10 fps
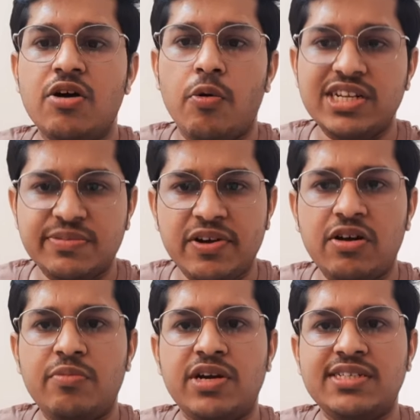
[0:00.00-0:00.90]
ওয়েস্ট
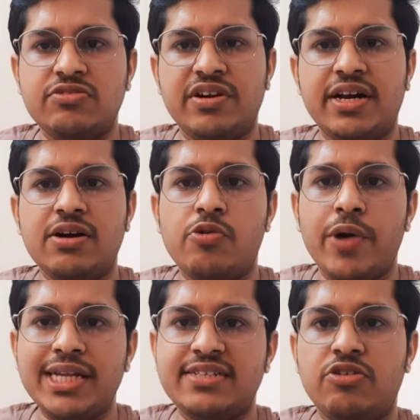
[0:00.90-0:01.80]
বেঙ্গল বোর্ডের স্টুডেন্টরা
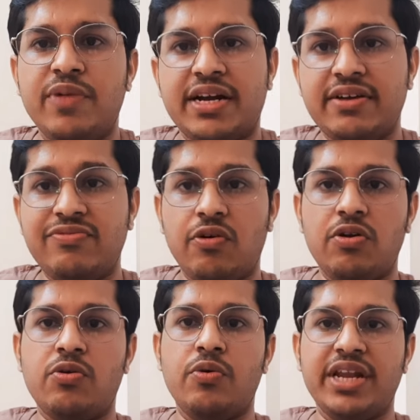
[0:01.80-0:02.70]
কোয়েস্ট খুব একটা
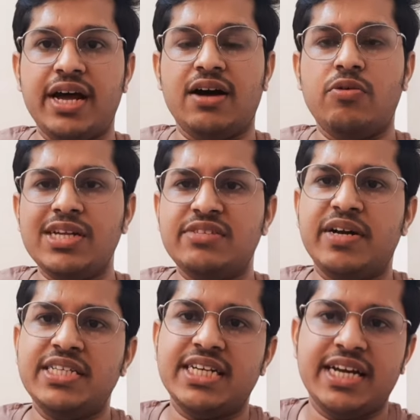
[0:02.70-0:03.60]
ফলো করি না কোয়েস্ট
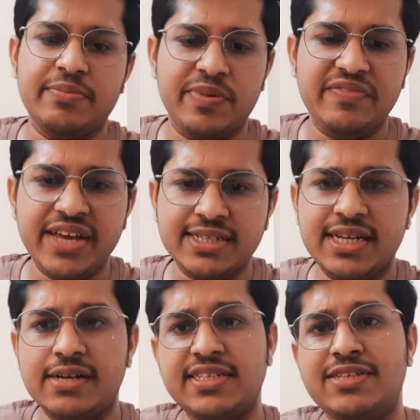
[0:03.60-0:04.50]
মানে যেখানে প্রিভিয়াস
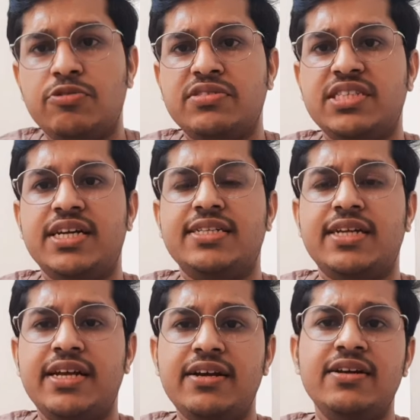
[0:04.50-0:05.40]
ইয়ার্সের কোশ্চেন
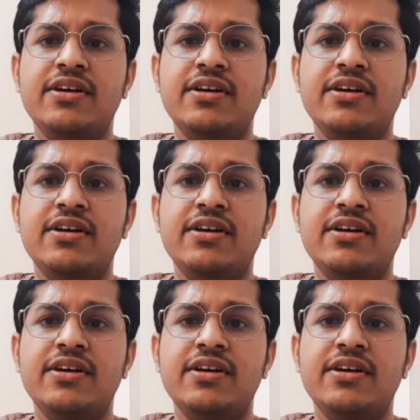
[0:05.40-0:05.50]
আনসারের